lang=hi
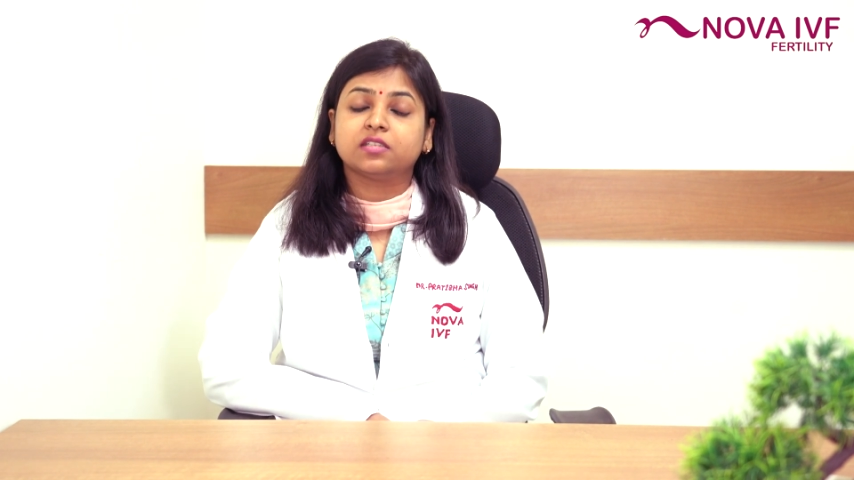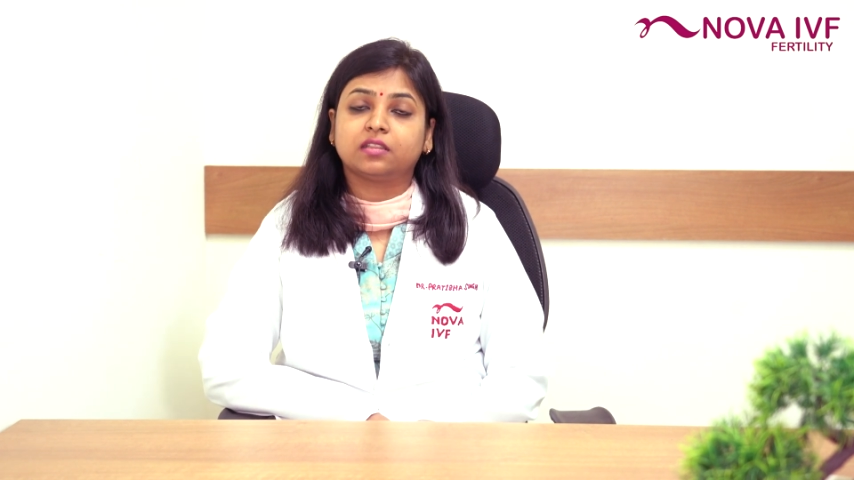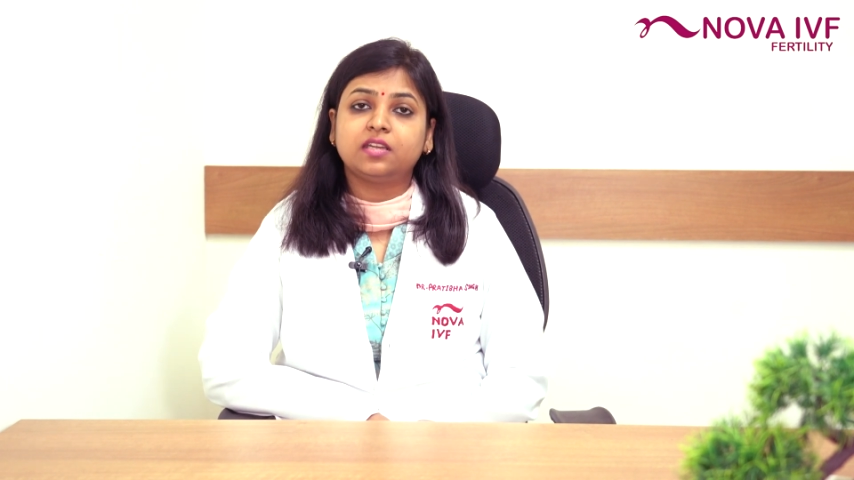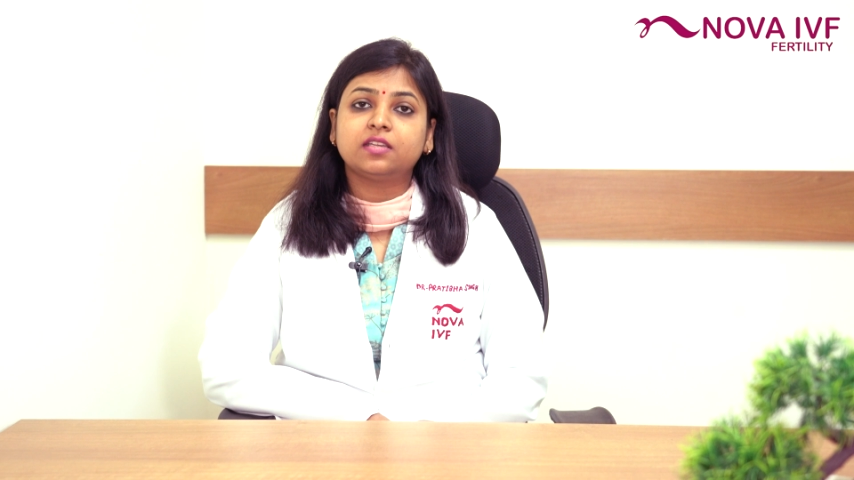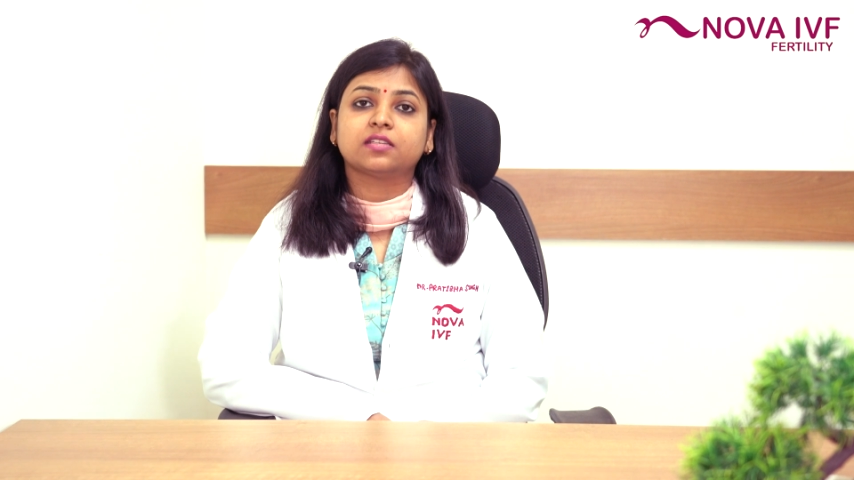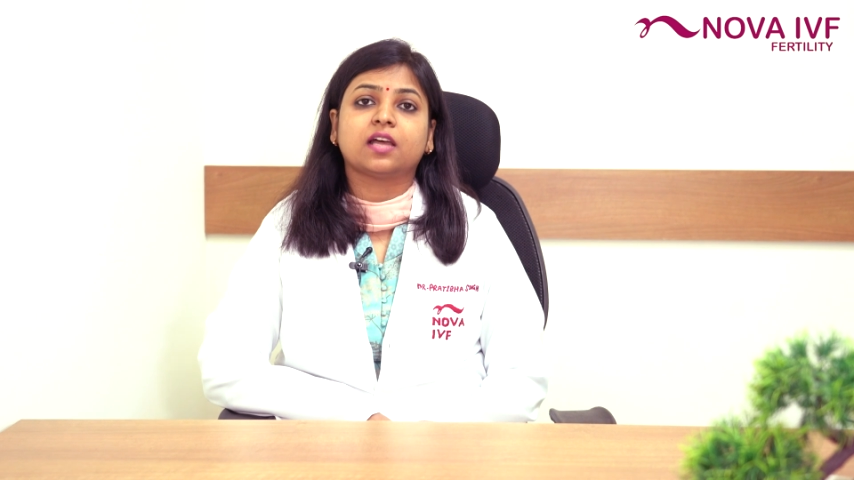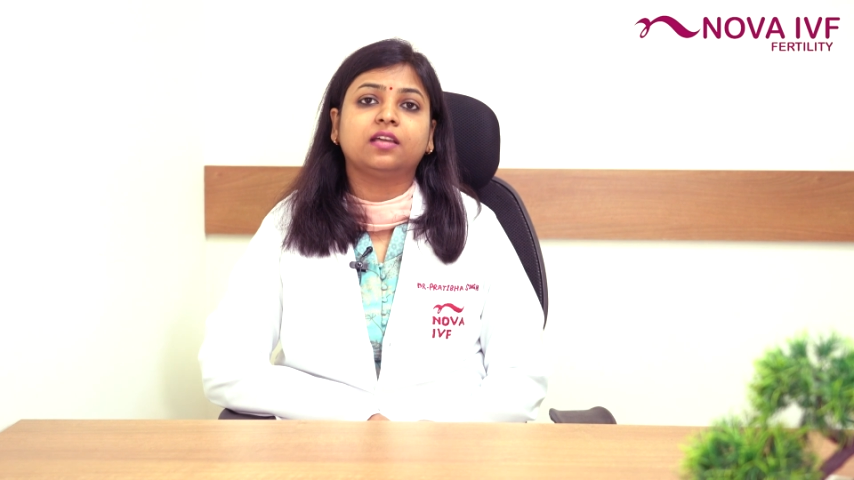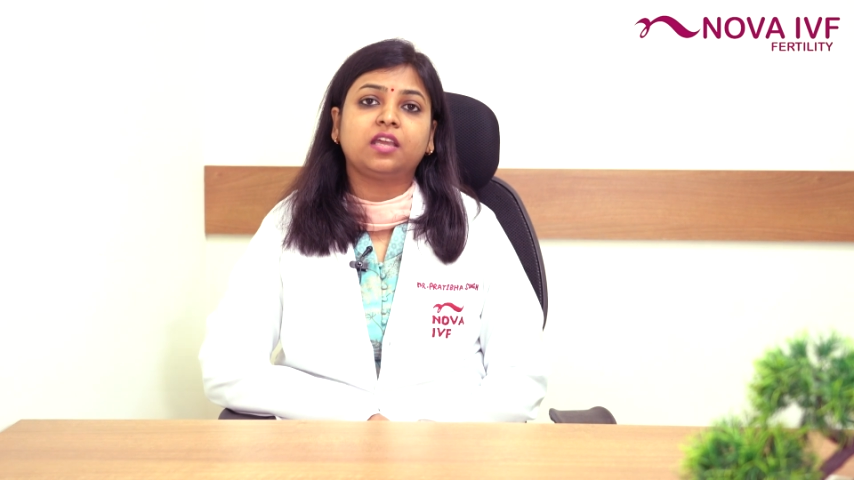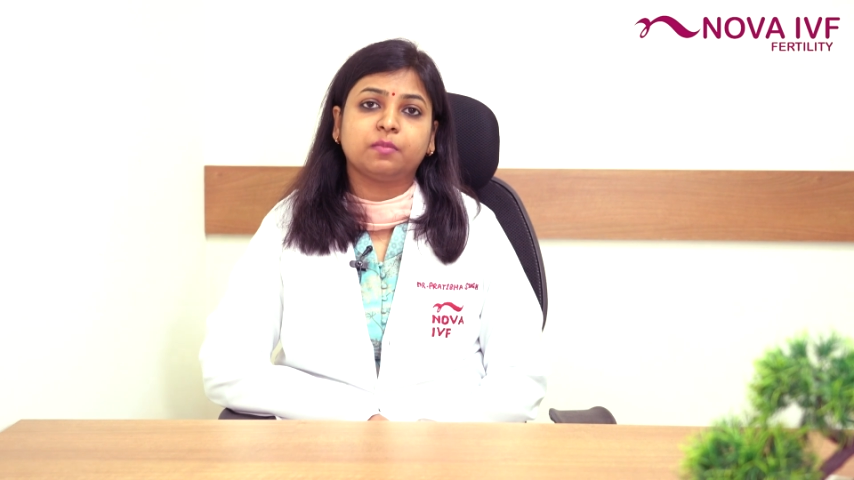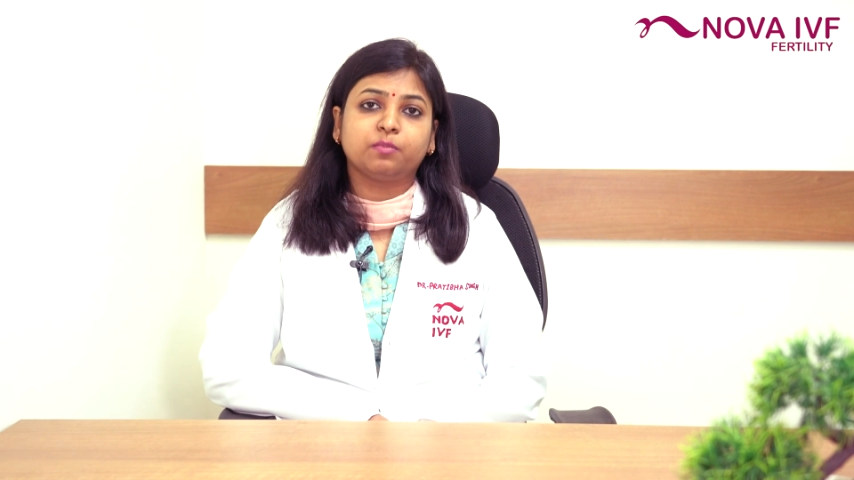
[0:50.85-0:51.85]
जितने
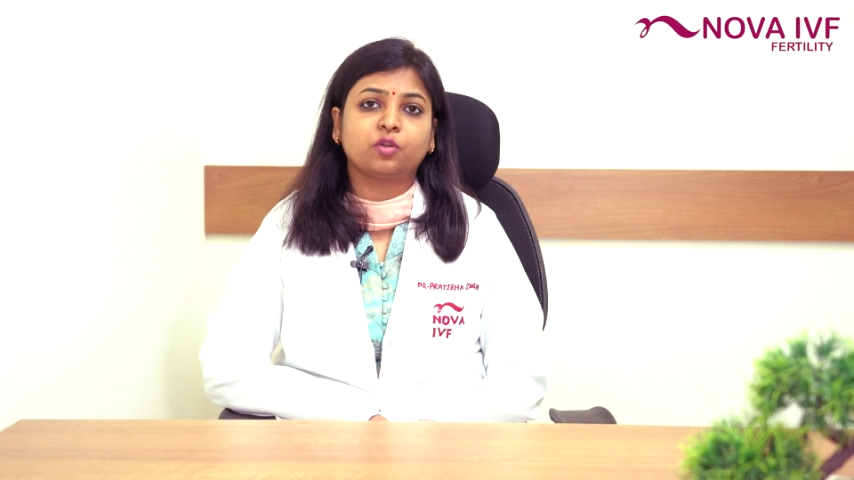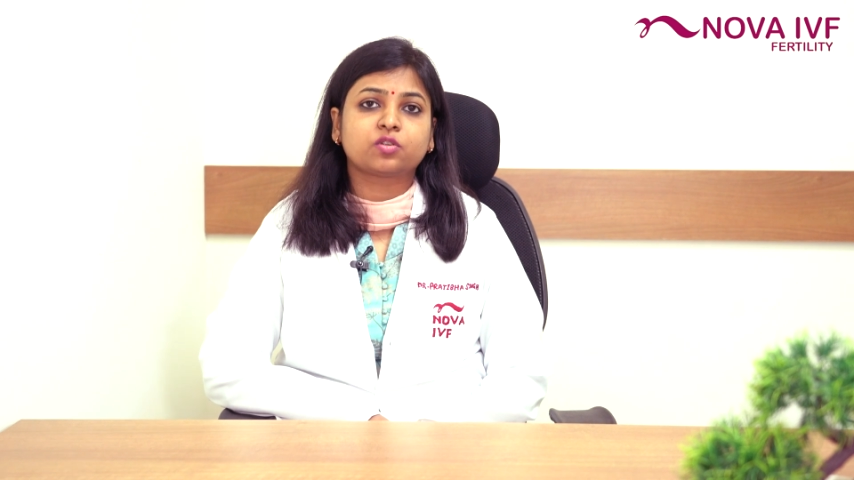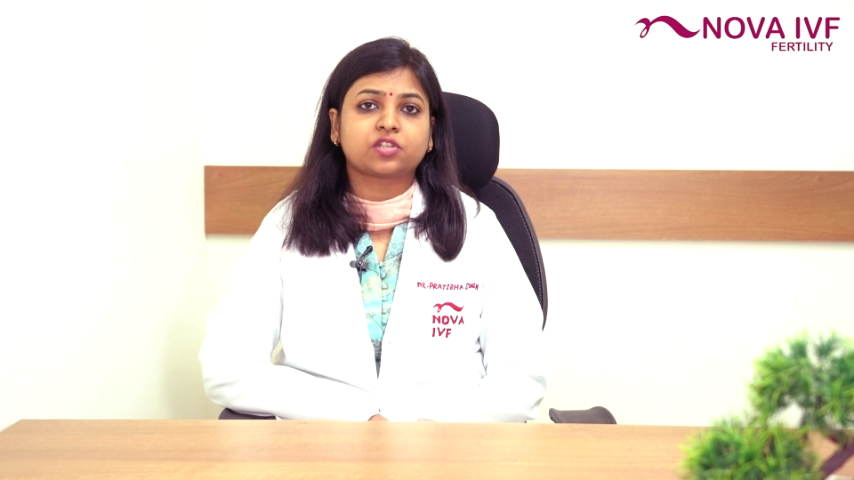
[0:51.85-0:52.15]
ज़्यादा इम्ब्रियोज़